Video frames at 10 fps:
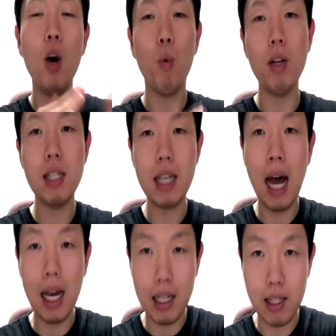one
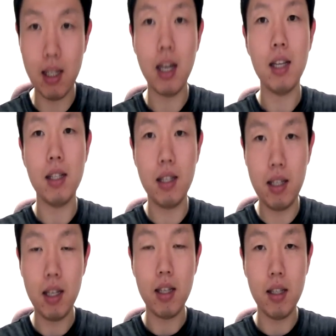size
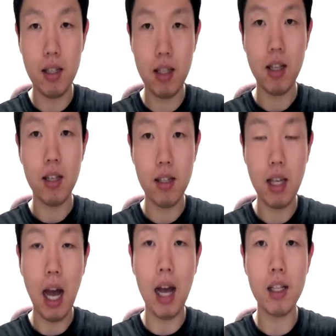z, z,
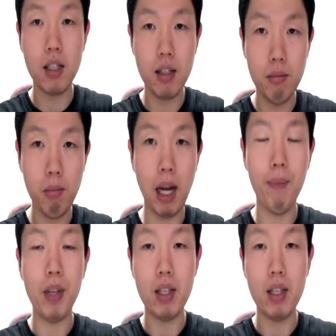z, 아즈마,